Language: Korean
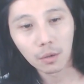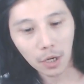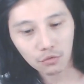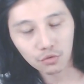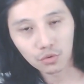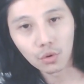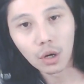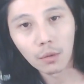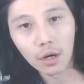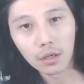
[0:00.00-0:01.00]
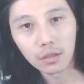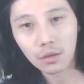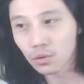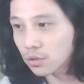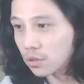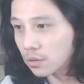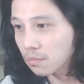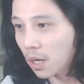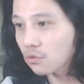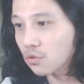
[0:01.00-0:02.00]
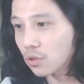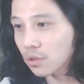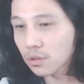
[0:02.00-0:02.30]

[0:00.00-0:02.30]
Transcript: 빠꾸 놀러 와봐 이랬거든 빠꾸